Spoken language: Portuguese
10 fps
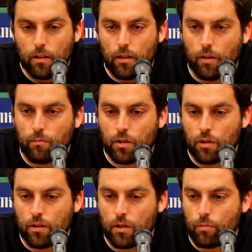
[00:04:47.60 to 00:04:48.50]
Tivemos
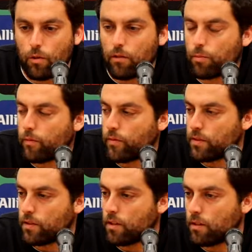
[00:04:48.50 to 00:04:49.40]
as nossas bolas para
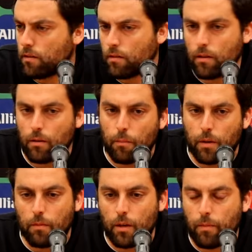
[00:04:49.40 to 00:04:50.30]
fazer, na, na
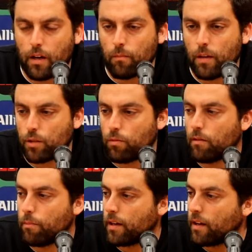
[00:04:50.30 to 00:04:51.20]
primeira parte mais
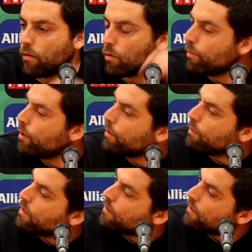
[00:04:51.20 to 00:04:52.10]
bola parada do que
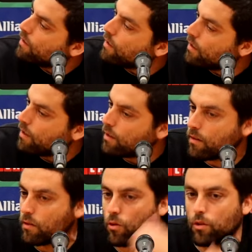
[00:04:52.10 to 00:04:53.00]
propriamente
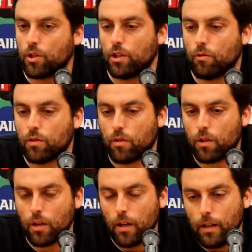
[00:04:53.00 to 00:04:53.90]
uh, de outras
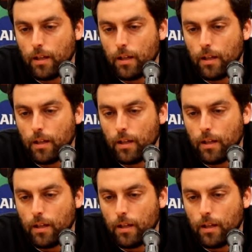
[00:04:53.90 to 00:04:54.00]
situações,